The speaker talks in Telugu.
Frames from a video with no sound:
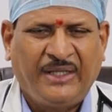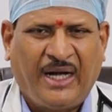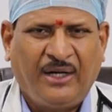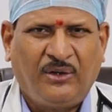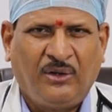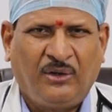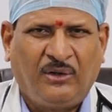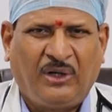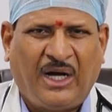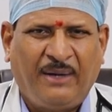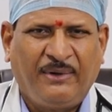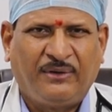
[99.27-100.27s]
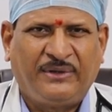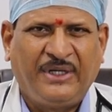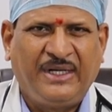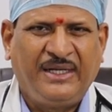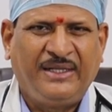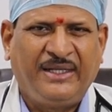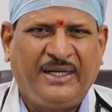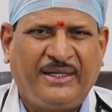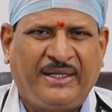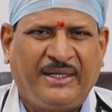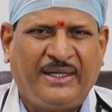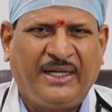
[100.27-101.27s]
దాంట్లో ఆమెకు తేలింది
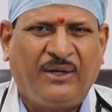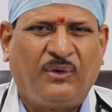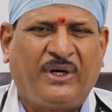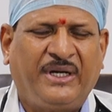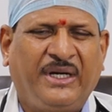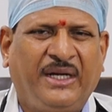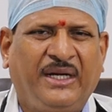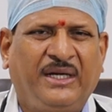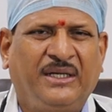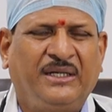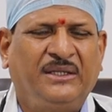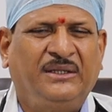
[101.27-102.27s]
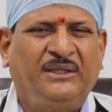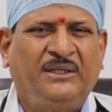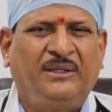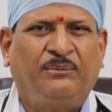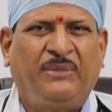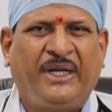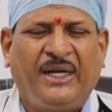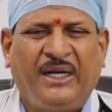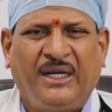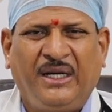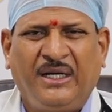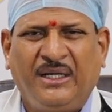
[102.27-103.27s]
ఏంటంటే ఒకటి మరి
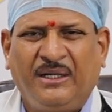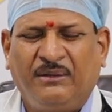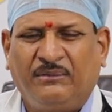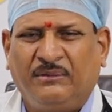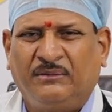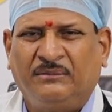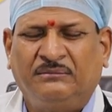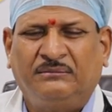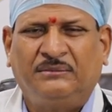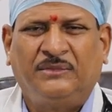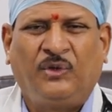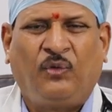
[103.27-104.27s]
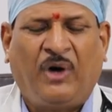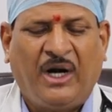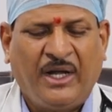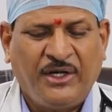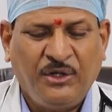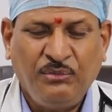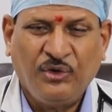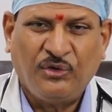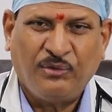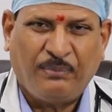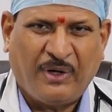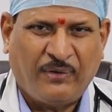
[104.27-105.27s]
వాళ్ళ
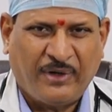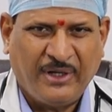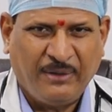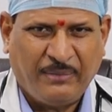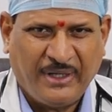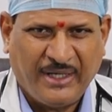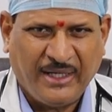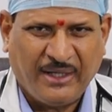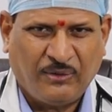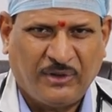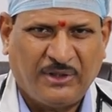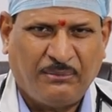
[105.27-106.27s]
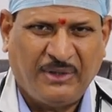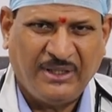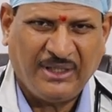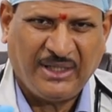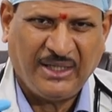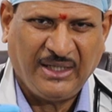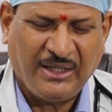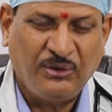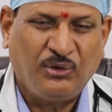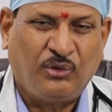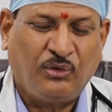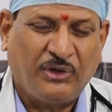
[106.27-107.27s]
ఇమ్యూన్ పవర్ని బట్టి కొంతమందికి
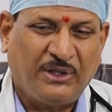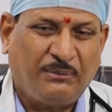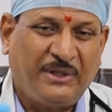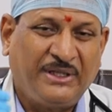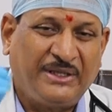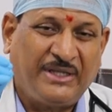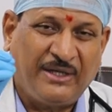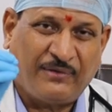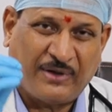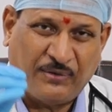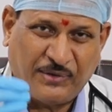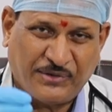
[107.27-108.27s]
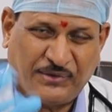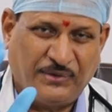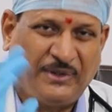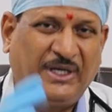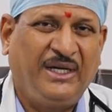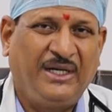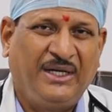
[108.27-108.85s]
ఎందుకు కొంతమందికి తీవ్రంగా వస్తుంది